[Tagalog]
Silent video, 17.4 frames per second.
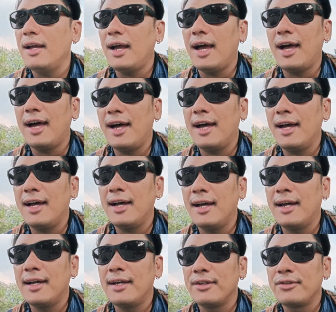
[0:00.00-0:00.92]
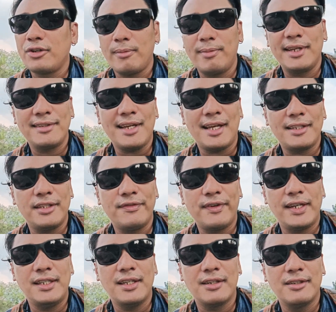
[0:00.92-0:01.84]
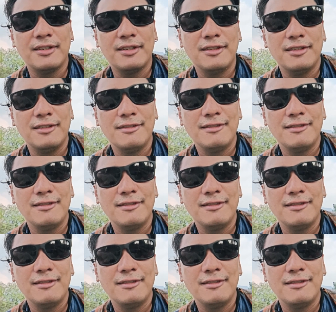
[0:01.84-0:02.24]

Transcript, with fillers: Uh, sobrang satisfied ako